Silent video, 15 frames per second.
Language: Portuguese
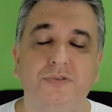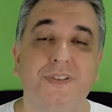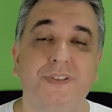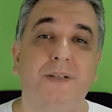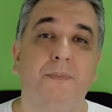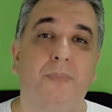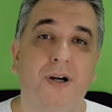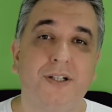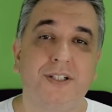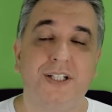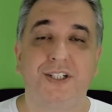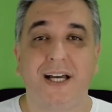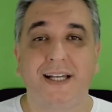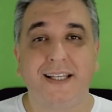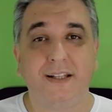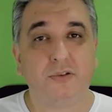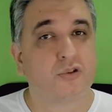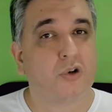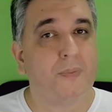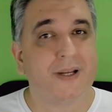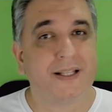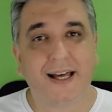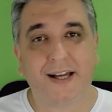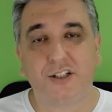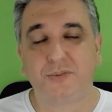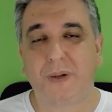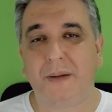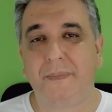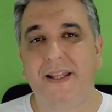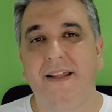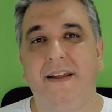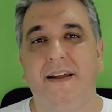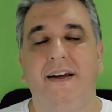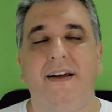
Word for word: você pode deixar aqui nos comentários para mim.